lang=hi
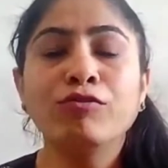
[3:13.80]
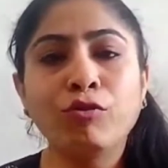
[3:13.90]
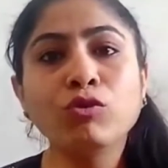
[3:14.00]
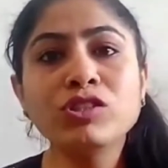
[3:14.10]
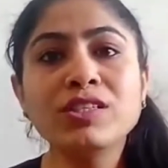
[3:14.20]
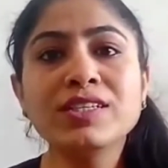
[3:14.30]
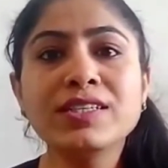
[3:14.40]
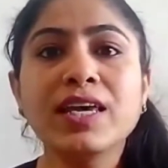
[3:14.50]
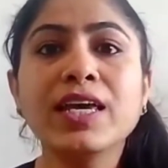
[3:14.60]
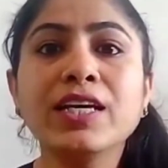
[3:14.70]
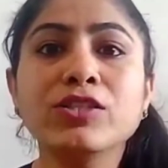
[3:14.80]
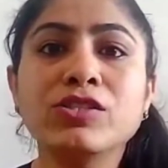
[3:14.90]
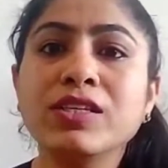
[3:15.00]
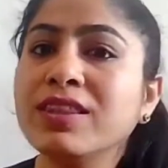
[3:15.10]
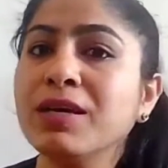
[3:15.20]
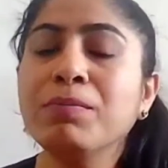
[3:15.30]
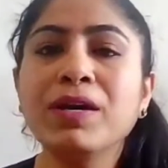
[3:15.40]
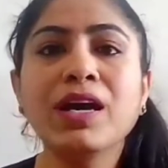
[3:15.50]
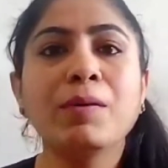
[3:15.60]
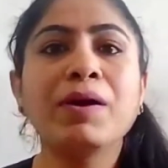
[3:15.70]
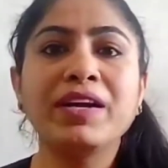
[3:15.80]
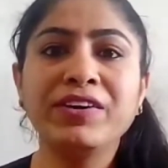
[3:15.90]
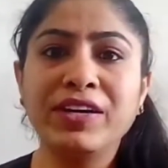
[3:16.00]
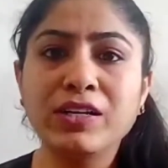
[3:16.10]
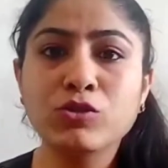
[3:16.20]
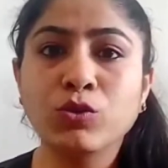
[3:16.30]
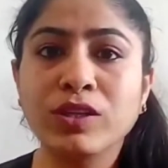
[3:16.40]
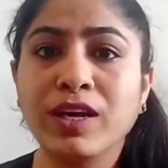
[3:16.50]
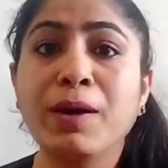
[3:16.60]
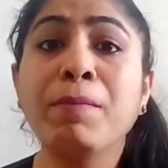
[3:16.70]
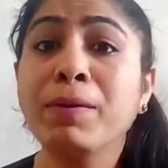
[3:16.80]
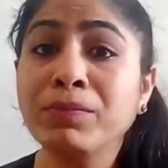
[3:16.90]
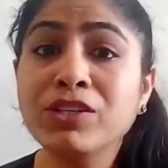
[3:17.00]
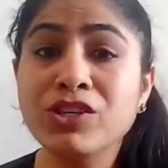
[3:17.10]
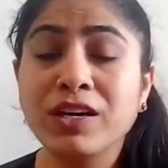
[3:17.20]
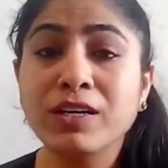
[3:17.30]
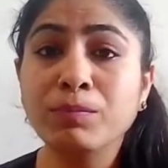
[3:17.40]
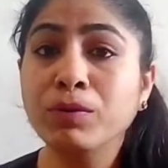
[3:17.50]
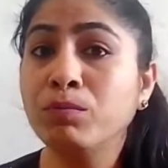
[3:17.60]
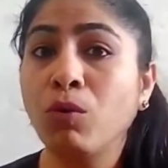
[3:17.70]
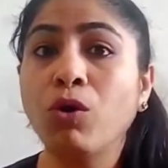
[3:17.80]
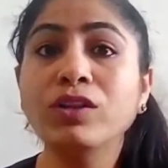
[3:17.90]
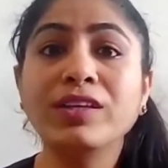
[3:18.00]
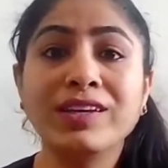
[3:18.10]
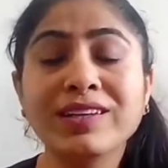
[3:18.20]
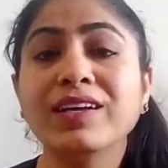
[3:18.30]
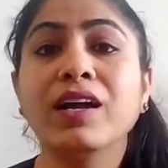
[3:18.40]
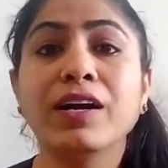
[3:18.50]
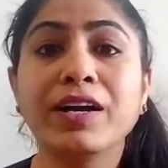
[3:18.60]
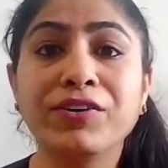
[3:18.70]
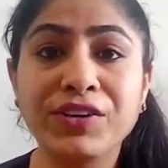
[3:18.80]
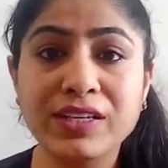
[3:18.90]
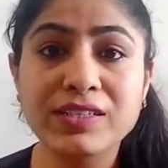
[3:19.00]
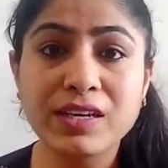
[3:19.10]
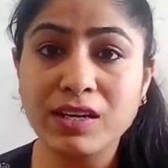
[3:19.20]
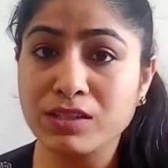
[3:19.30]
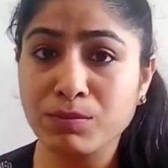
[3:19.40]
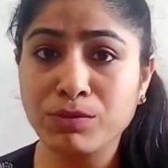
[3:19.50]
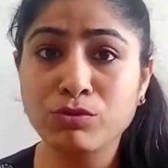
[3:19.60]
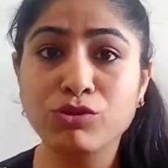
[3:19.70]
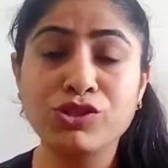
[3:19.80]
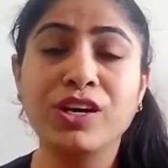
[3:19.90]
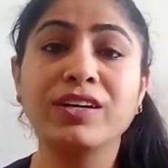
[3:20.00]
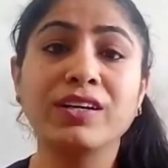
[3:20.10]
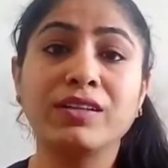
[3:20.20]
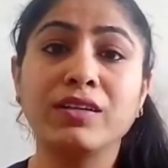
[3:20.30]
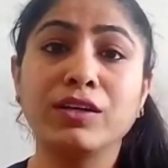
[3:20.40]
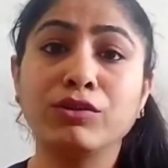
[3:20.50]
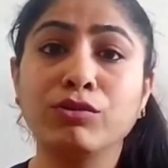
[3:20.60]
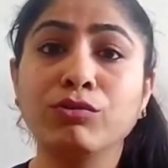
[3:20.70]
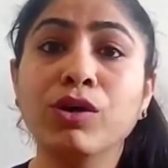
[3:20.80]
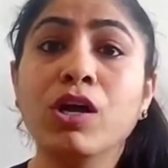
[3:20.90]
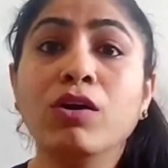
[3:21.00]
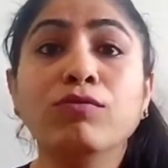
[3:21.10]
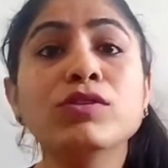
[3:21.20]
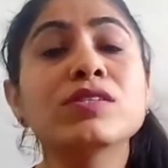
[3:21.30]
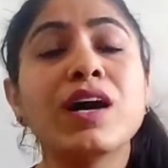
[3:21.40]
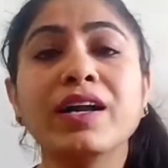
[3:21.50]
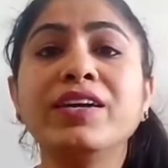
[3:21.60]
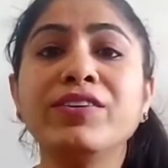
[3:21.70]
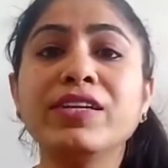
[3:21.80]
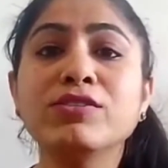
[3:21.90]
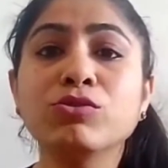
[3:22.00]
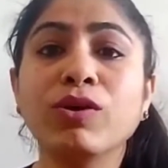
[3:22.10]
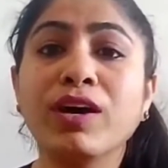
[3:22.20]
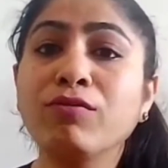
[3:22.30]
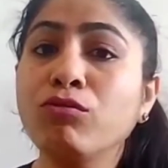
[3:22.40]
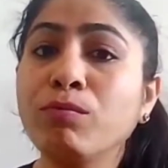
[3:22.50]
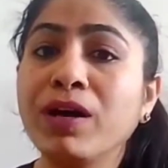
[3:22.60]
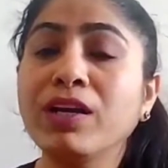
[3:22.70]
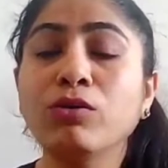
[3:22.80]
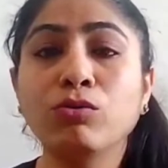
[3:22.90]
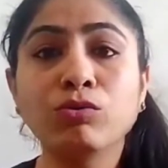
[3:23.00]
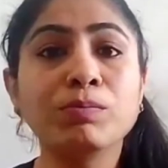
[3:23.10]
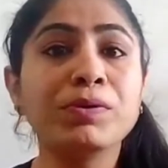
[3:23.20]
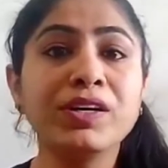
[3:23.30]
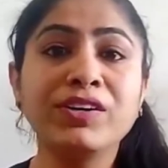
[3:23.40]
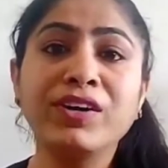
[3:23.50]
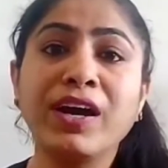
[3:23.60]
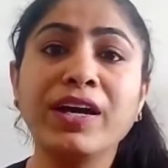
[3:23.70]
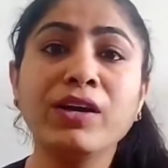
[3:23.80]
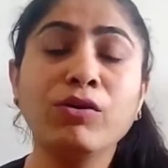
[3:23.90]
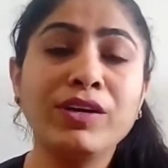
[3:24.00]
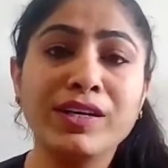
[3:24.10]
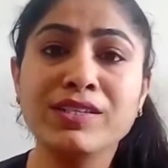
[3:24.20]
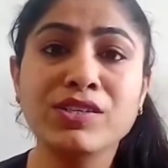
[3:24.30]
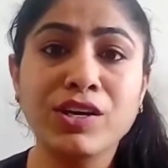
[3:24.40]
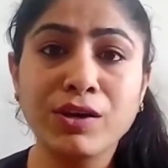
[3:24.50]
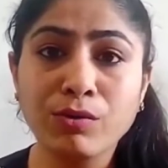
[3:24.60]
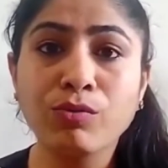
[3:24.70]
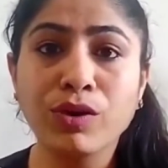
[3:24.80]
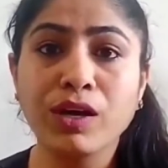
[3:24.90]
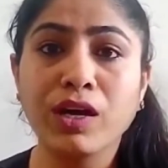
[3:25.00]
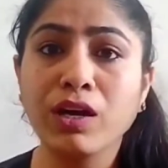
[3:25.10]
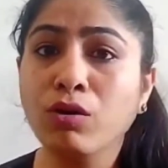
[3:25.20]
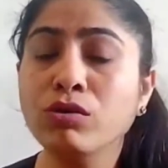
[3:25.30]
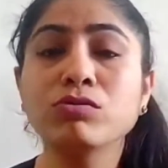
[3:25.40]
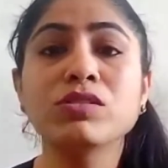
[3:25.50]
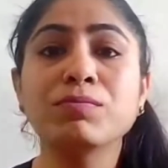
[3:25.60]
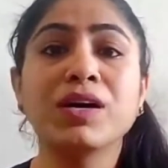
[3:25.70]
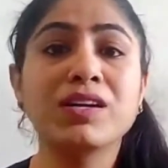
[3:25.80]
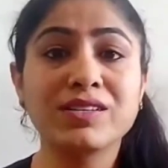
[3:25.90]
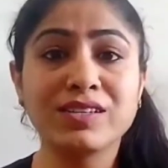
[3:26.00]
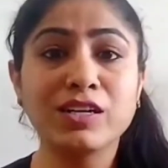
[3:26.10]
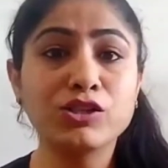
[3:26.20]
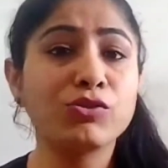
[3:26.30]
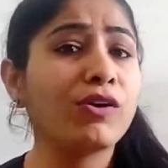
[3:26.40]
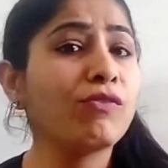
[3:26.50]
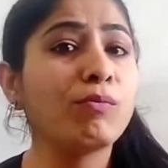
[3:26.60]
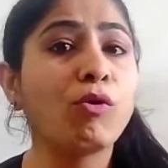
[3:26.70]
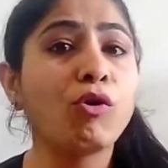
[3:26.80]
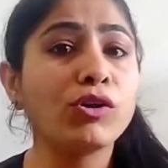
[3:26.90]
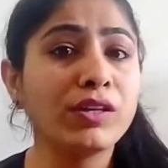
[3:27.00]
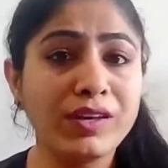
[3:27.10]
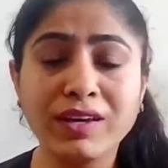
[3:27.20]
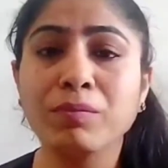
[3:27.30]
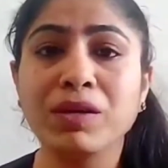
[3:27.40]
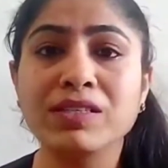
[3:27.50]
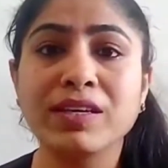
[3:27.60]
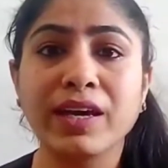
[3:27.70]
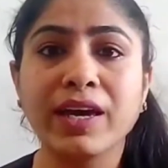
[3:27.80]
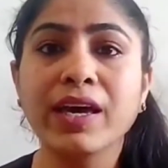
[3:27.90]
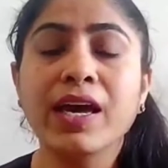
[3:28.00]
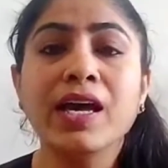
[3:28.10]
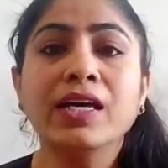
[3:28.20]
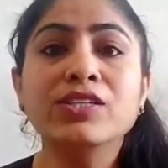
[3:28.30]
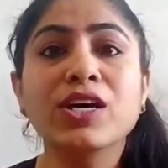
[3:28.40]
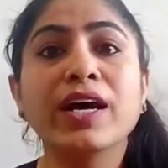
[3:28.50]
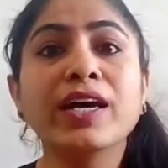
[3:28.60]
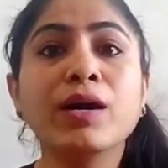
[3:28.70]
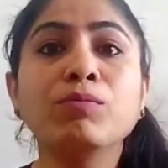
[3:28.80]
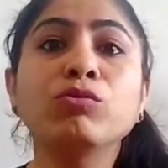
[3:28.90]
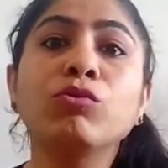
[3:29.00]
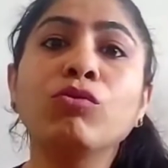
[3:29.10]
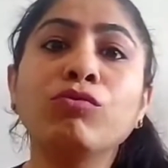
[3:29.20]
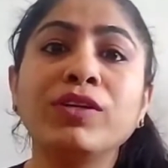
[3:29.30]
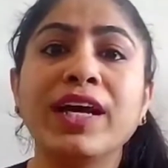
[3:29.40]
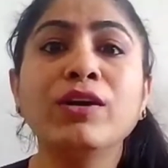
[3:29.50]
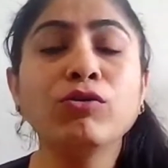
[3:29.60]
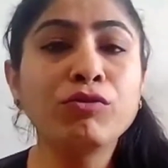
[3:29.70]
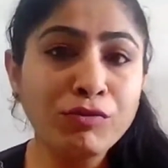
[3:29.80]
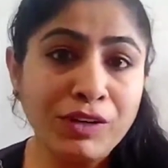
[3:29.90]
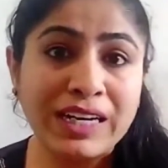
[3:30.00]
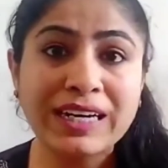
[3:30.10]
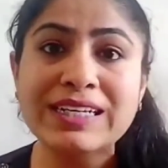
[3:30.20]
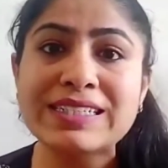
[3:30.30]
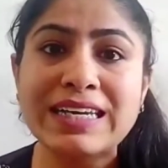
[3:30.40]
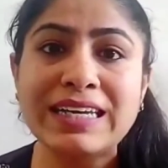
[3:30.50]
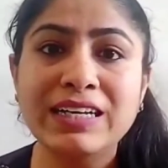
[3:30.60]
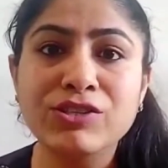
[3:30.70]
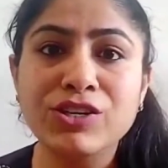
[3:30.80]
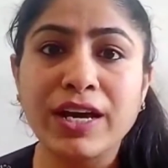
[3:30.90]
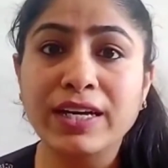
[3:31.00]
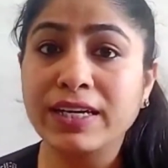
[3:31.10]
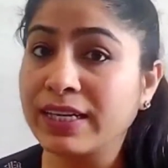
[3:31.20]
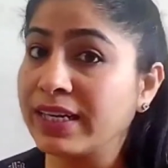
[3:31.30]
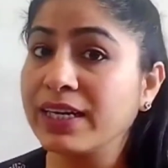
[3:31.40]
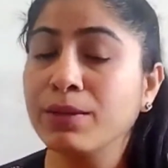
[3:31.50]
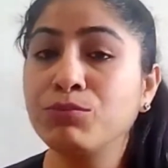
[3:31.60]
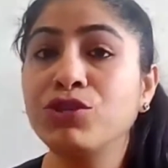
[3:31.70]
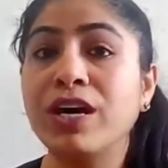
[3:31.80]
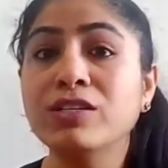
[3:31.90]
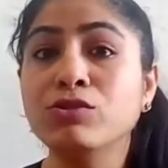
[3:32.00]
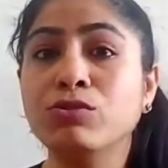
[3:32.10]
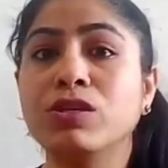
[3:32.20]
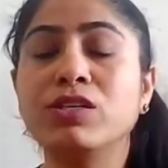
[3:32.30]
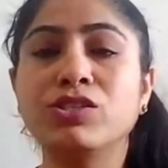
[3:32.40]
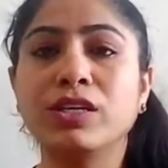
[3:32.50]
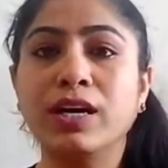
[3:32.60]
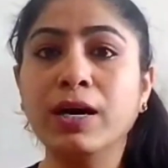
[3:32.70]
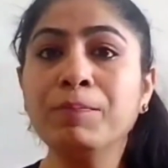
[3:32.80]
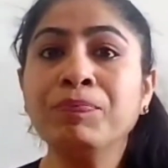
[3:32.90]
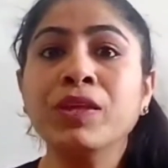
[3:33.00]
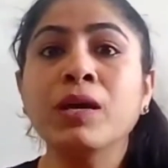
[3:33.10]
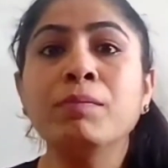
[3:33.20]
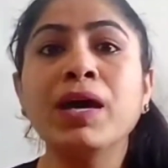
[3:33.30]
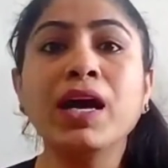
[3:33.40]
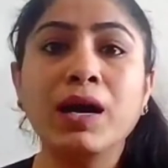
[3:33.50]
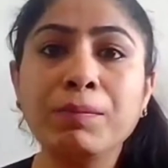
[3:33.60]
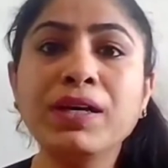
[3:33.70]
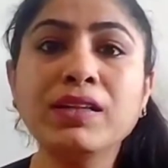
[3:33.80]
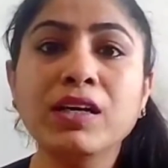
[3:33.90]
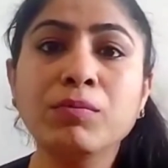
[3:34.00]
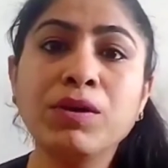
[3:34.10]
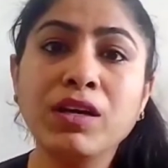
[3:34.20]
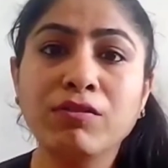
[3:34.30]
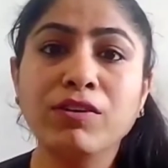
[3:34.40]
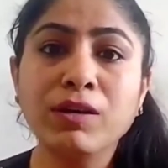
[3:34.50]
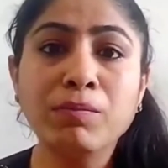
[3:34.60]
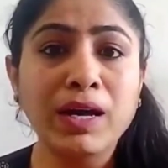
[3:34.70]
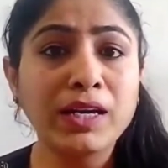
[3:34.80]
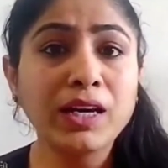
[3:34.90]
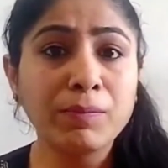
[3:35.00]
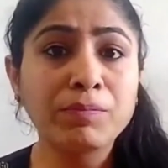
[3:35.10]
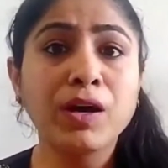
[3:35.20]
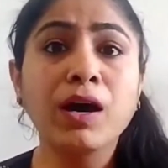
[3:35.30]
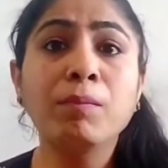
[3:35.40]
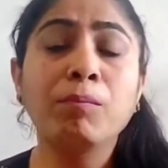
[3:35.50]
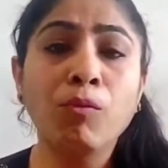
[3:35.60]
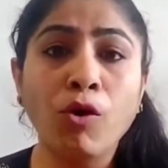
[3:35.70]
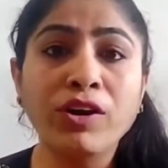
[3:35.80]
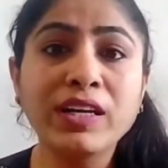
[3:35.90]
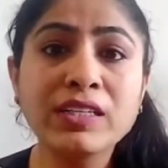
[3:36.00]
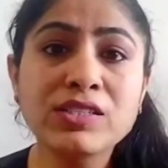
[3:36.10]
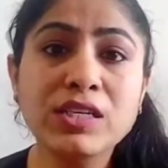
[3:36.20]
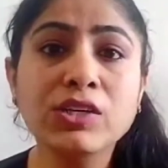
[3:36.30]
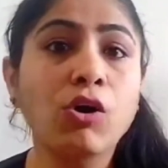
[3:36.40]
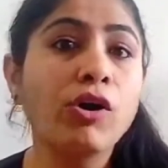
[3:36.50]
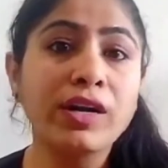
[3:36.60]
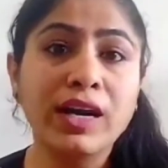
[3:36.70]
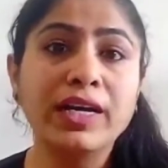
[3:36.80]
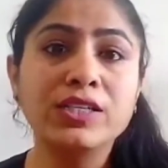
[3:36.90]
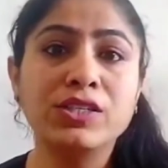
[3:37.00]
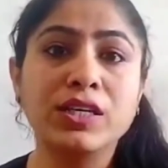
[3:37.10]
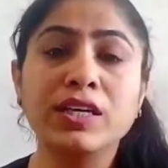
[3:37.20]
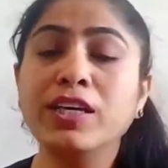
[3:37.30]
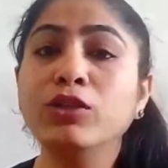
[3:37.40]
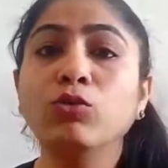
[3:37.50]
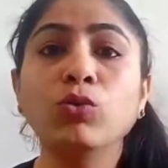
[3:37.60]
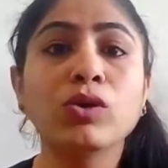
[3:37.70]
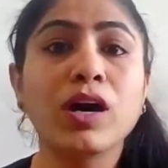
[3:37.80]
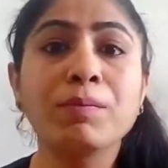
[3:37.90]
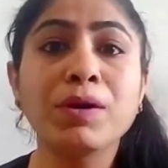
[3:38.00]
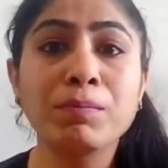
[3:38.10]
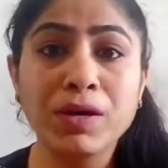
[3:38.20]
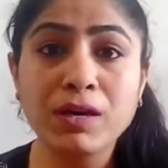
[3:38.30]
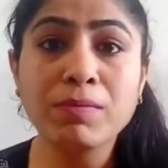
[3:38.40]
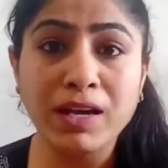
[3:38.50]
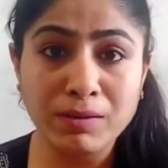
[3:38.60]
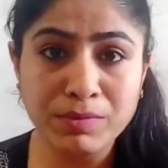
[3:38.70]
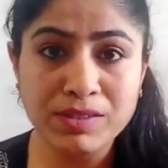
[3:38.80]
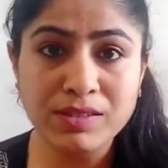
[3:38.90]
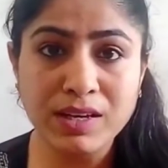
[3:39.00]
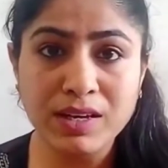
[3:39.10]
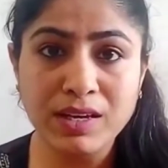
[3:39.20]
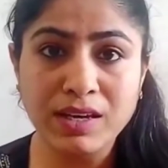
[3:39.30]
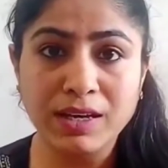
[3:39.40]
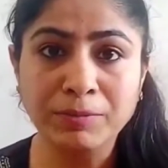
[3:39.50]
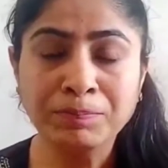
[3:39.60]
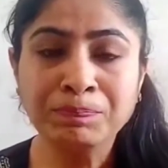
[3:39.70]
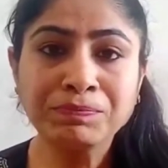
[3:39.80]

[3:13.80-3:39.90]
फोर्थ चीज़ की जितने भी हमारे ड्रिंक्स होते हैं मैं अपने चैनल पर बहुत ही तरह के ड्रिंक्स की रेसिपीज़ को शेयर करती रहती हूँ वो सारे ड्रिंक्स जो हैं वो मैंने खुद पर ट्राई और टेस्ट किए हुए हैं और उन सब का रिज़ल्ट जो है वो बहुत ही अमेजिंग है चाहे आप उनको टेन टू फिफ्टीन डेज़ के लिए ही ट्राई करें लेकिन आप ट्राई ज़रूर कीजिएगा मैं अभी तक भी इवन मैंने अपना मॉर्निंग ड्रिंक और नाइट ड्रिंक ये दोनों हाँ। कभी भी मैंने मिस नहीं किए